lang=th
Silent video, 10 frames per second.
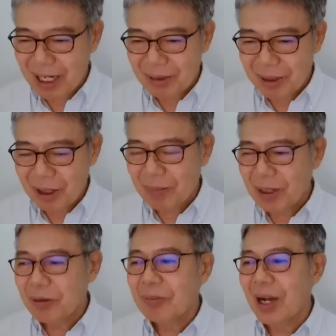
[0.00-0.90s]
บาลเขาไป
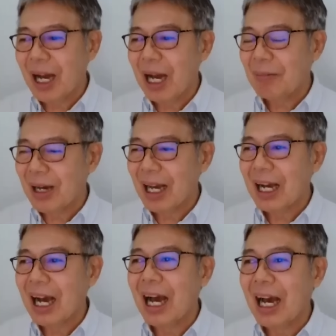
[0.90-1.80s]
อุ้มค่าพลัง
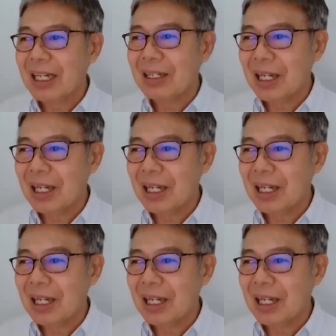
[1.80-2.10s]
งาน